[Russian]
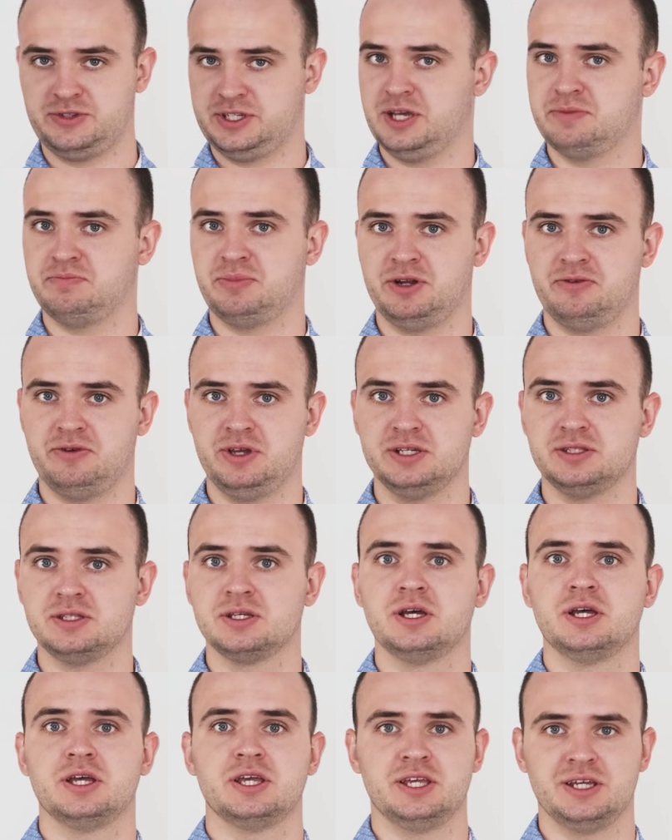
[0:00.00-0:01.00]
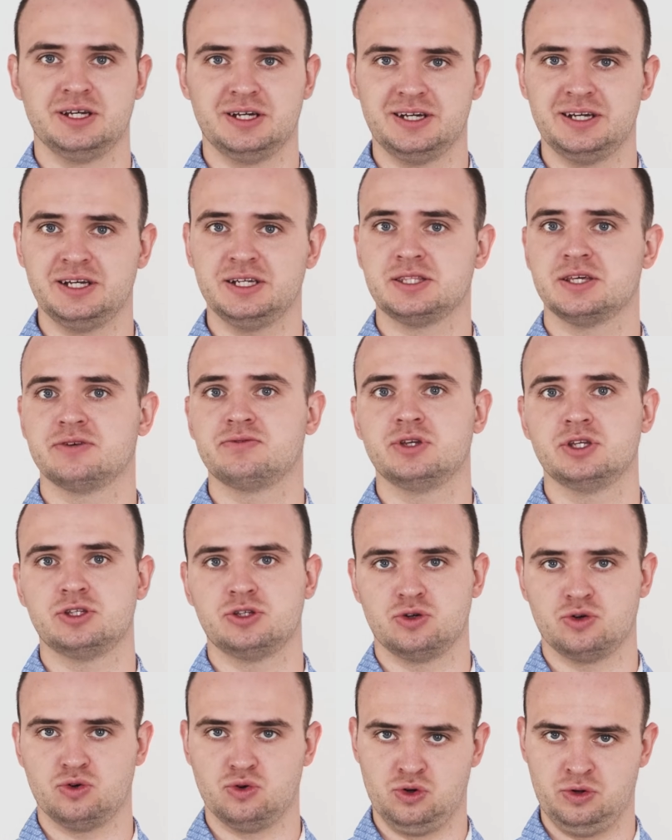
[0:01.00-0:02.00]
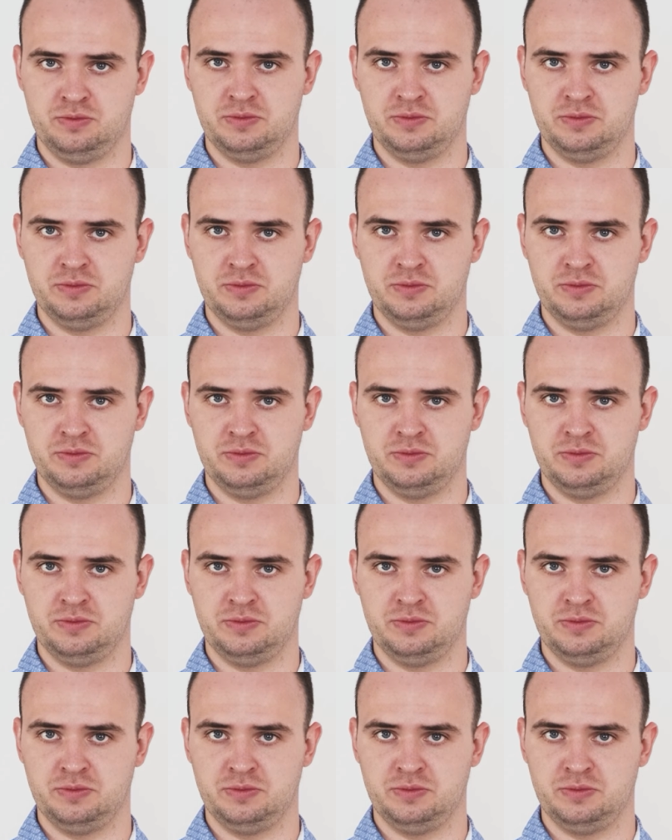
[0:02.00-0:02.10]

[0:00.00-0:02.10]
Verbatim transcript: Всем привет! И это видео о